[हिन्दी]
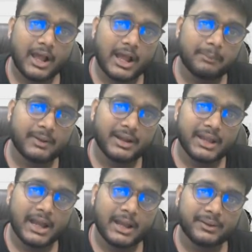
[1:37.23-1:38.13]
आपका
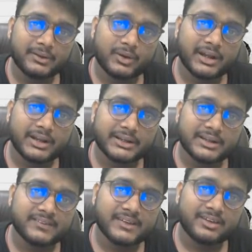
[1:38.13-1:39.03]
यहाँ पे जो करेक्ट
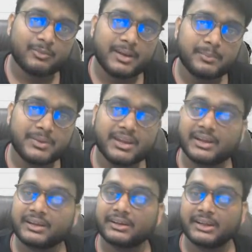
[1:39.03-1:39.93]
आंसर है वो भाई बी
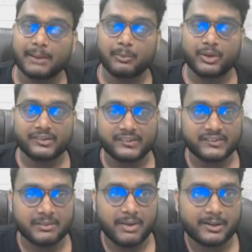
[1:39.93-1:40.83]
है ये आपको अच्छे
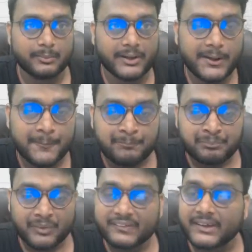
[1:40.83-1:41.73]
से दिमाग में
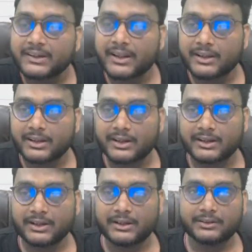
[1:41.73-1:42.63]
सेट करके
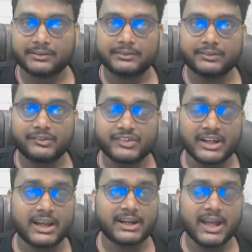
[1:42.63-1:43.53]
रखना है
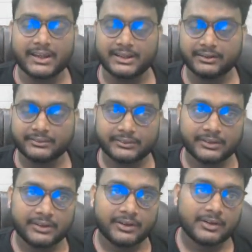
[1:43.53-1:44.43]
चलिए अगला आइए
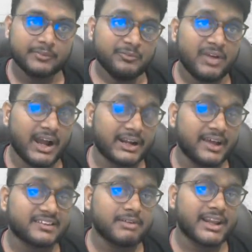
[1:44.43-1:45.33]

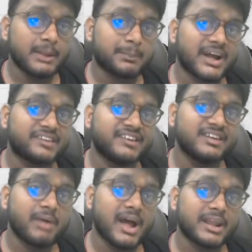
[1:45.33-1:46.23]
अगला सवाल है
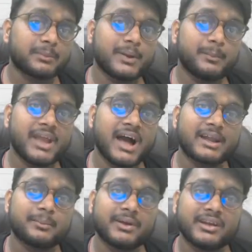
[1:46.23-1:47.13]
प्राचीन भारत में
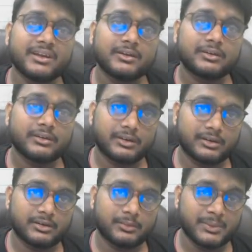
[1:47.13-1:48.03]
बिहार में
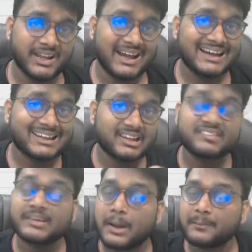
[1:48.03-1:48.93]
बिहार
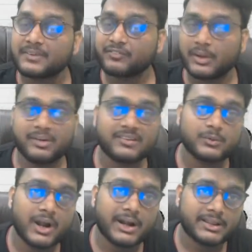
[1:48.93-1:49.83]
किस नाम से फेमस
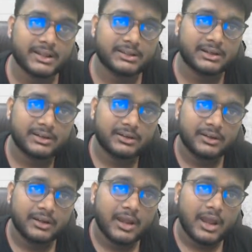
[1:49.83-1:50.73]
हुआ करता था
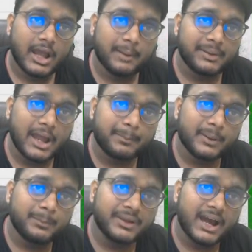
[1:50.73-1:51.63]
हम यहाँ
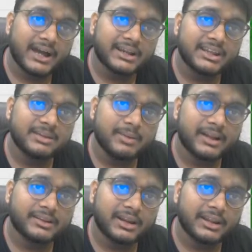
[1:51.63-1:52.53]
पे बिहार की ही
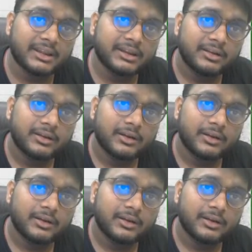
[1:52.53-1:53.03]
बात करेंगे